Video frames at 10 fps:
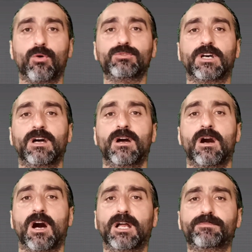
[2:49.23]
O da
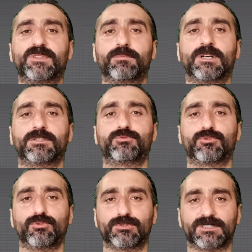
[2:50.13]
Alp gibi
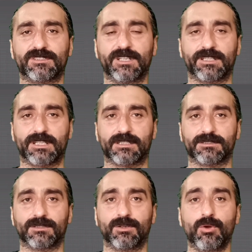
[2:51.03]
Atatürk'ün odasında
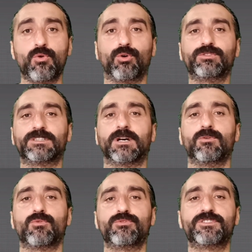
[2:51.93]
yatardı.
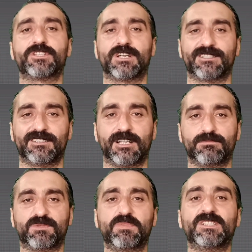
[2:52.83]
Odada onun için
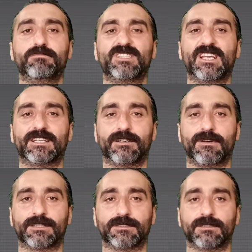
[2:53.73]
hazırlanmış bir minder de
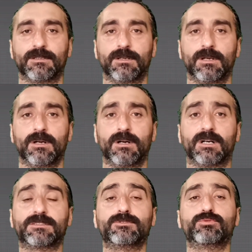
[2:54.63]
vardı.
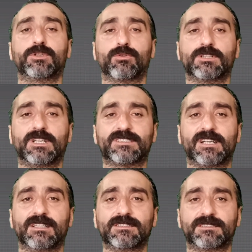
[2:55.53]
Atatürk'e o kadar
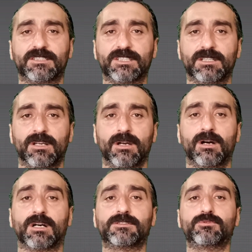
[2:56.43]
sadıktı ki
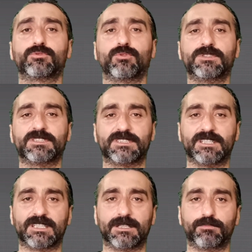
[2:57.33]
Atatürk
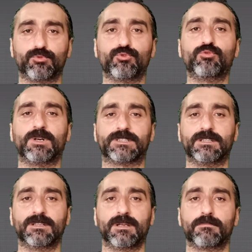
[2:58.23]
odasına gelip
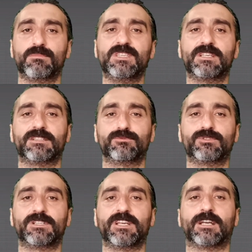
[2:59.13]
uyumadan minderin
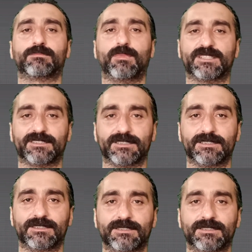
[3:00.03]
üzerine yatmazdı.